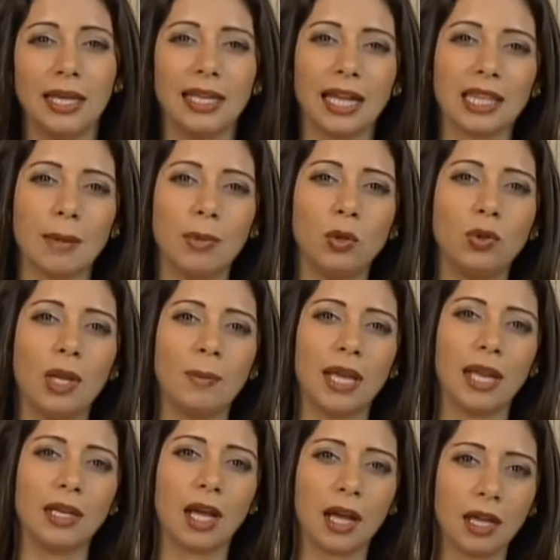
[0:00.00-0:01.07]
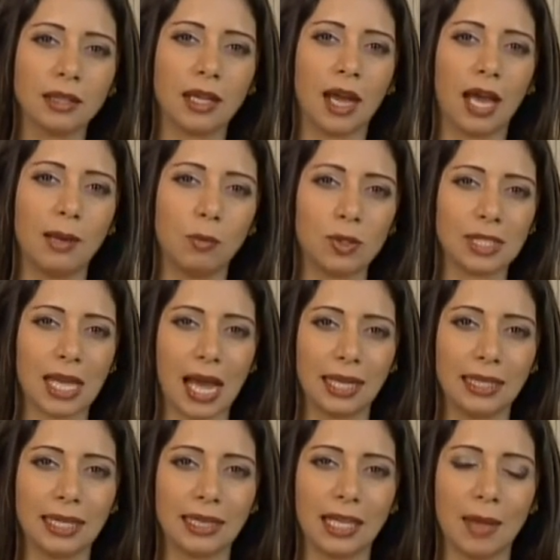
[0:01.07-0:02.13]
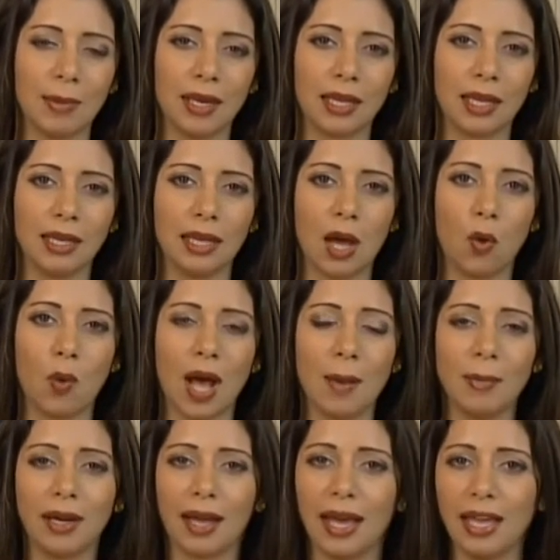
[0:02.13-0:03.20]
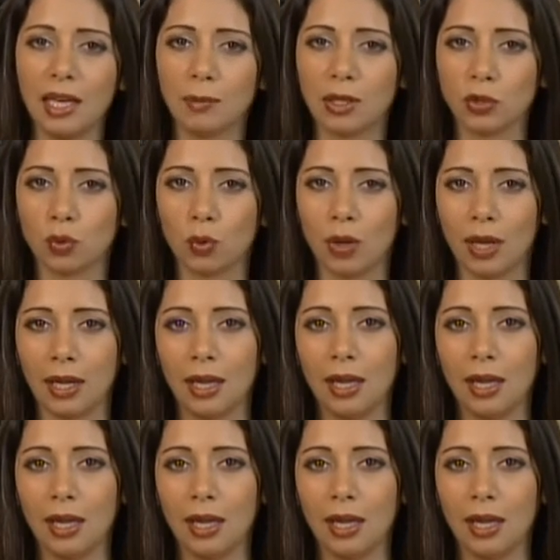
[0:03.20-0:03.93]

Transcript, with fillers: يعتبرون بأن قتل قطع المساعدات الامريكيه هو امر غير مطروح